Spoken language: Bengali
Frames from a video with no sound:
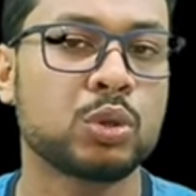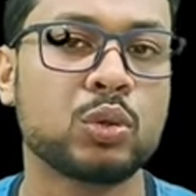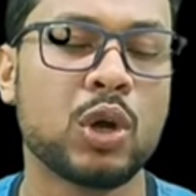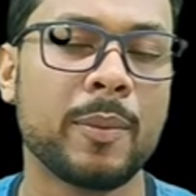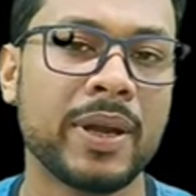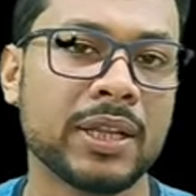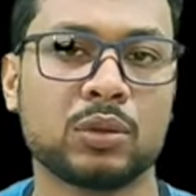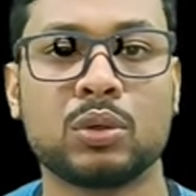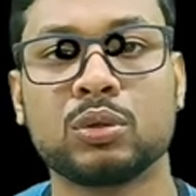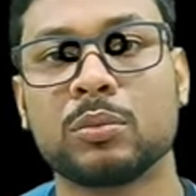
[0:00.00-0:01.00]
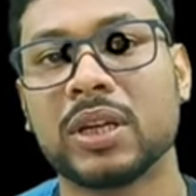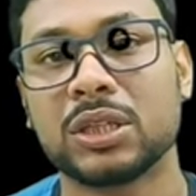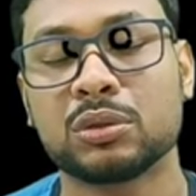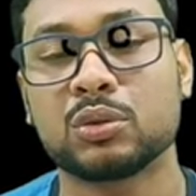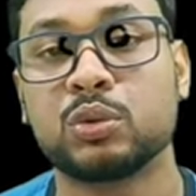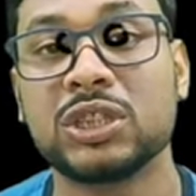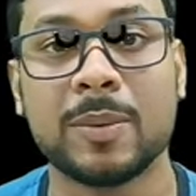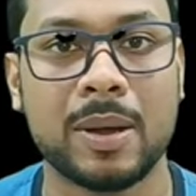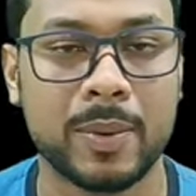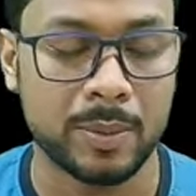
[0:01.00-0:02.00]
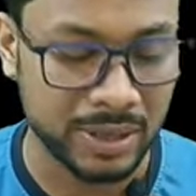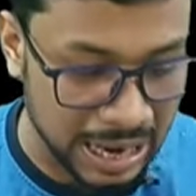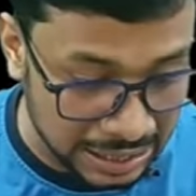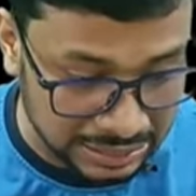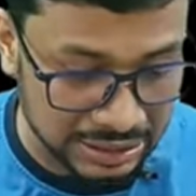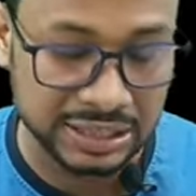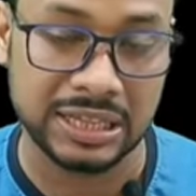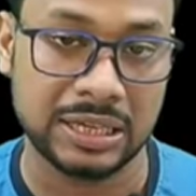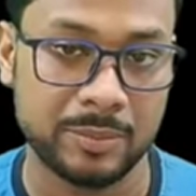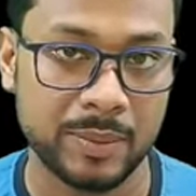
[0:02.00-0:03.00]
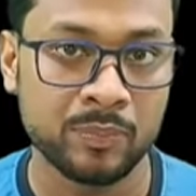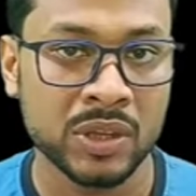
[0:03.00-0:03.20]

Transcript: শুরু হবে না তখন তোমরা কিছু খুঁজে পাবে না মানে হাতটাতে থাকবে